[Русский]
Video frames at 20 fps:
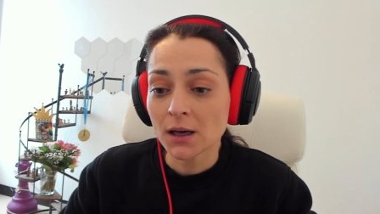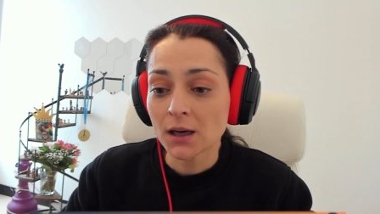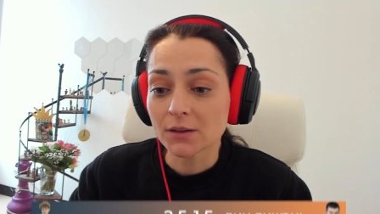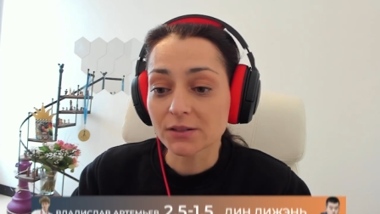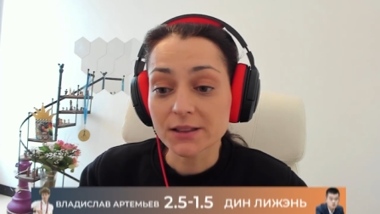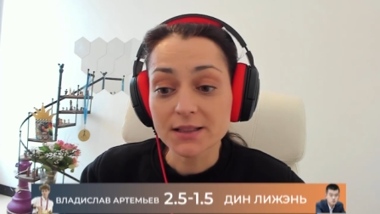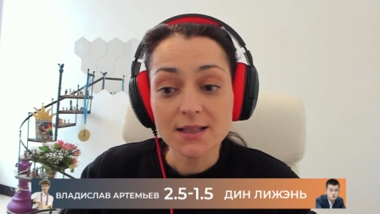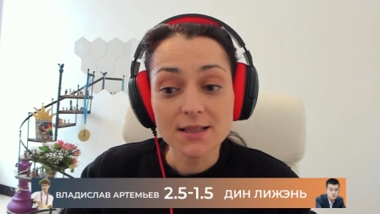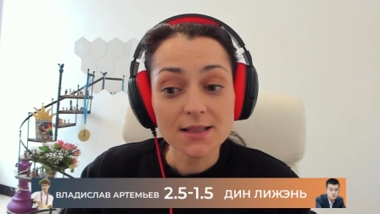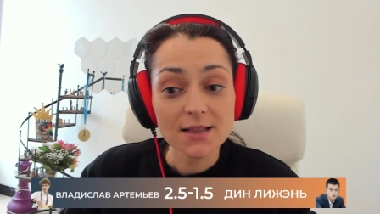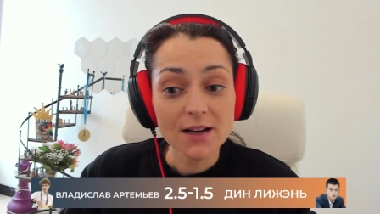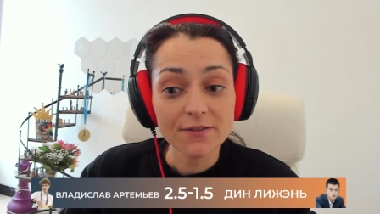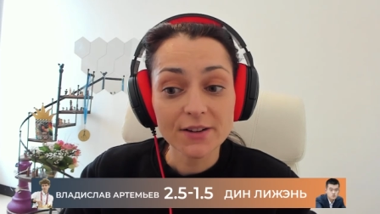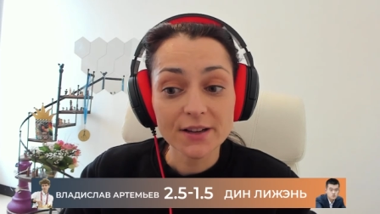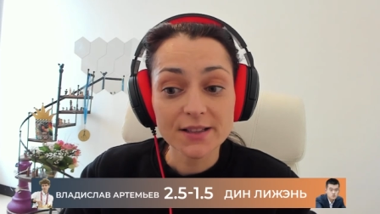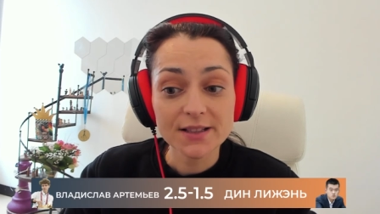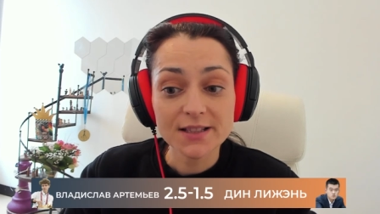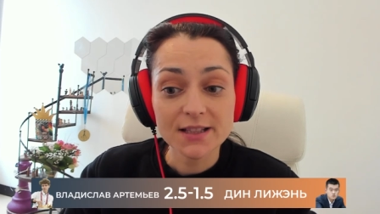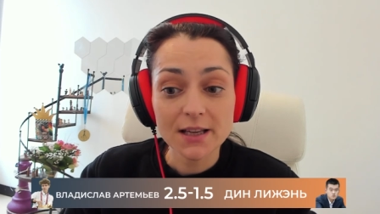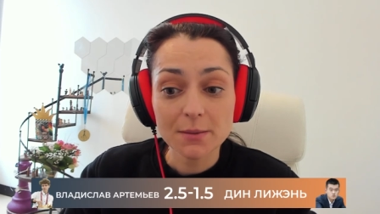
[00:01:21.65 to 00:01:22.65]
Владислав
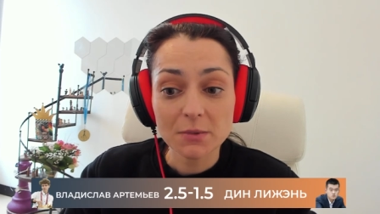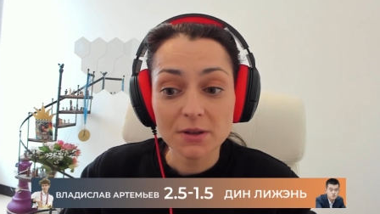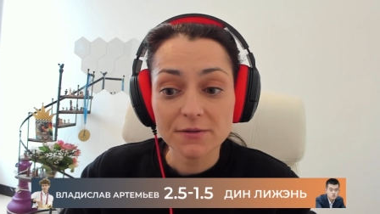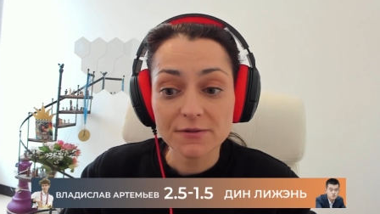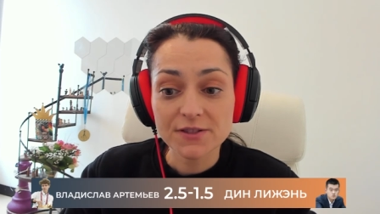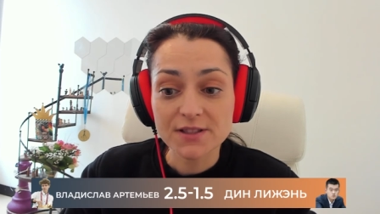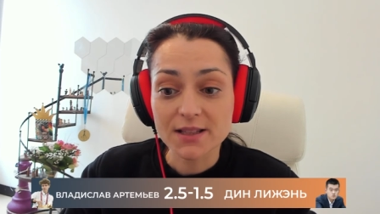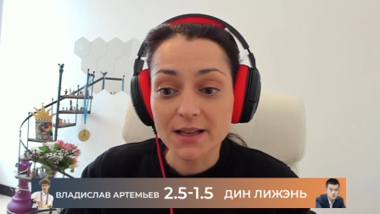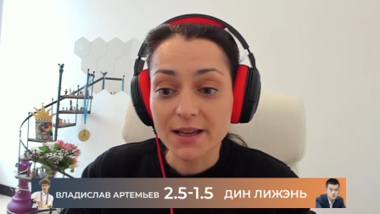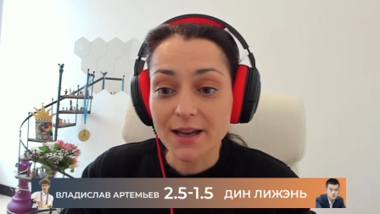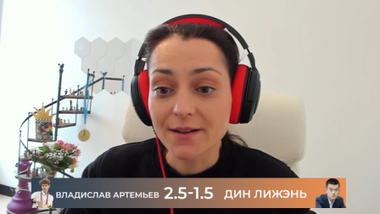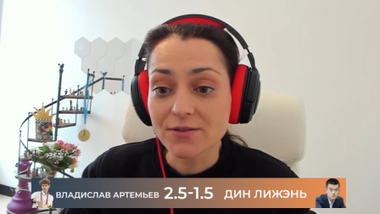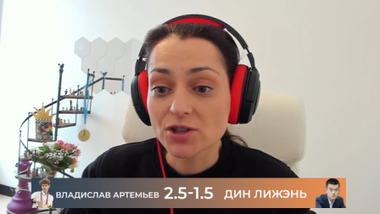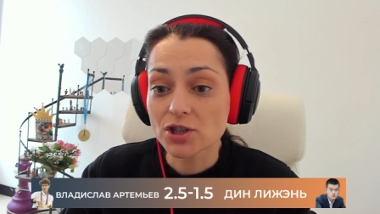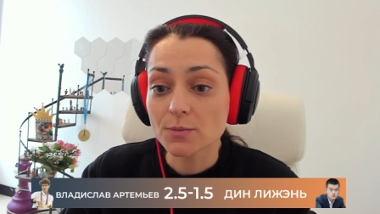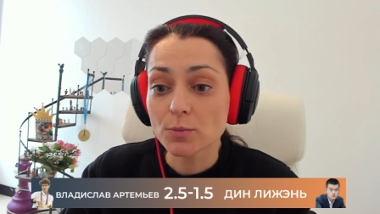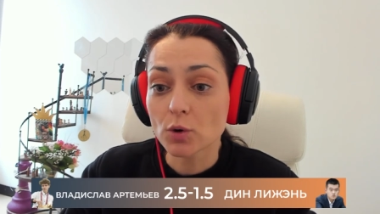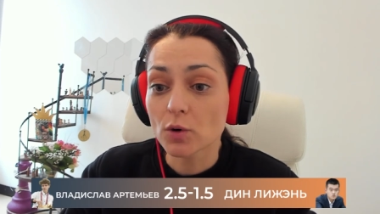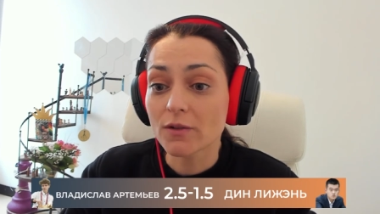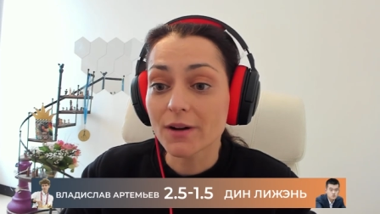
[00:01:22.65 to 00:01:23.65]
Артемьев,
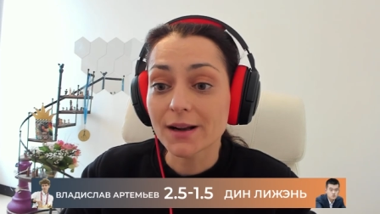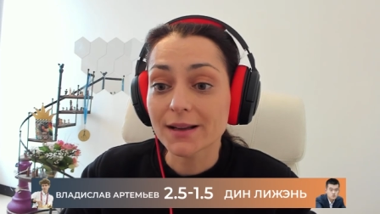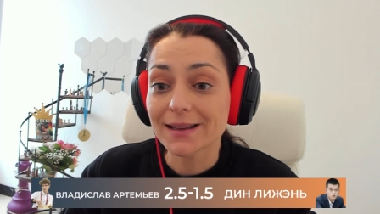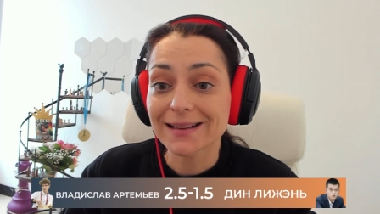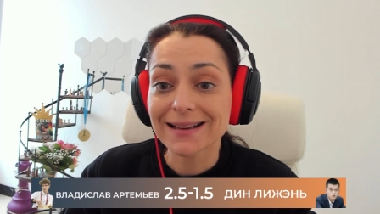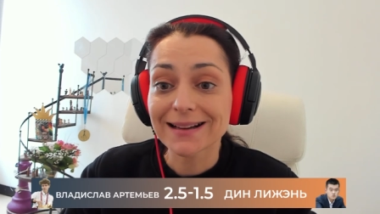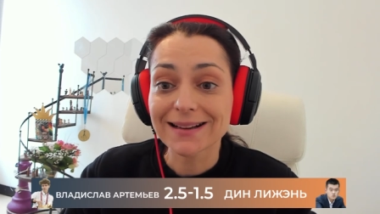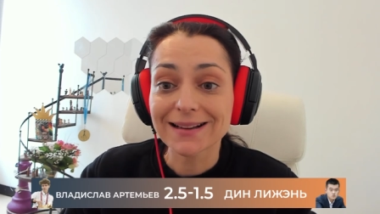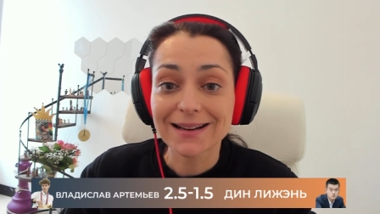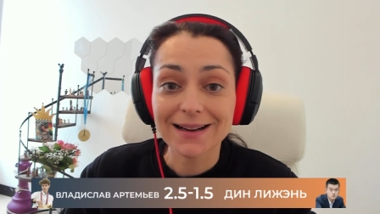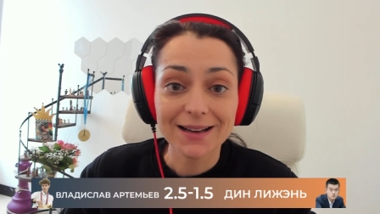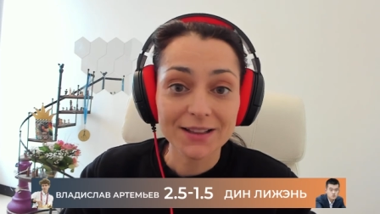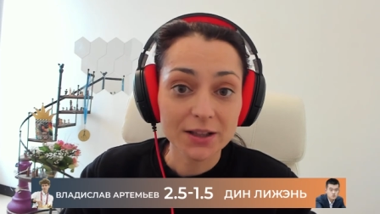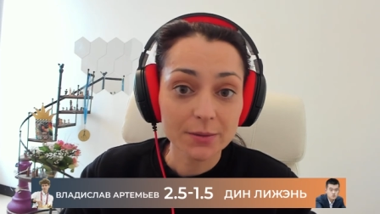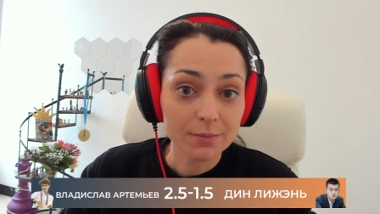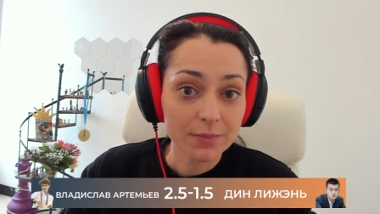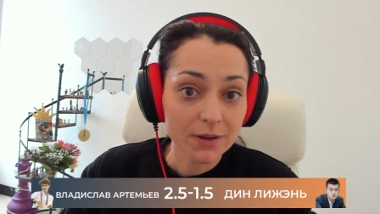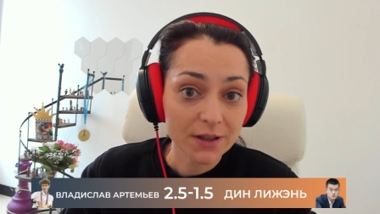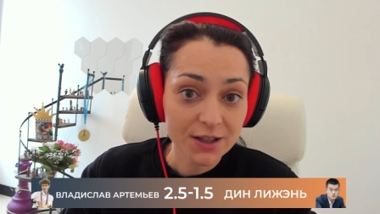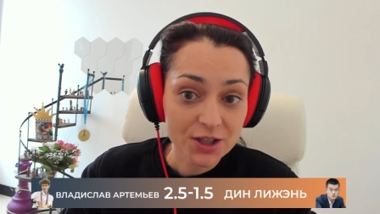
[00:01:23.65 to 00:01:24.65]
стоявший буквально на
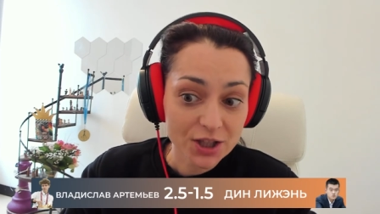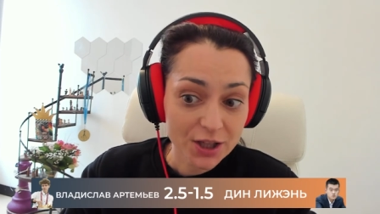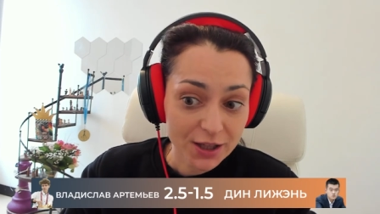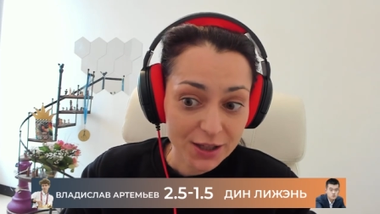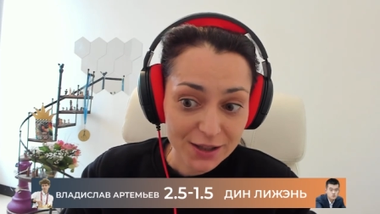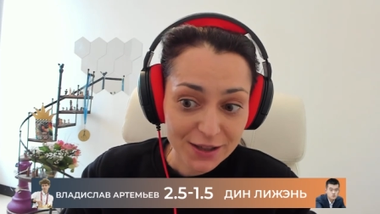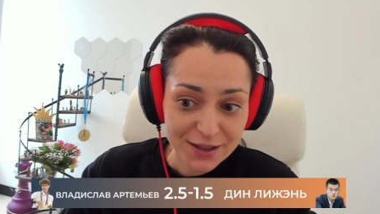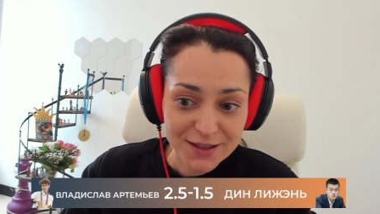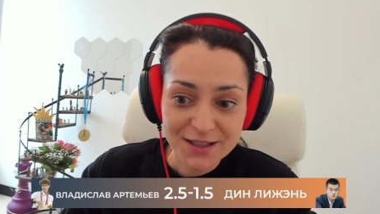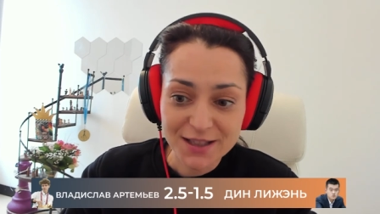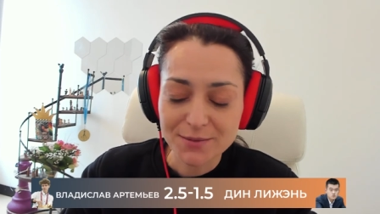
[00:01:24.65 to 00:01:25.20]
грани поражения,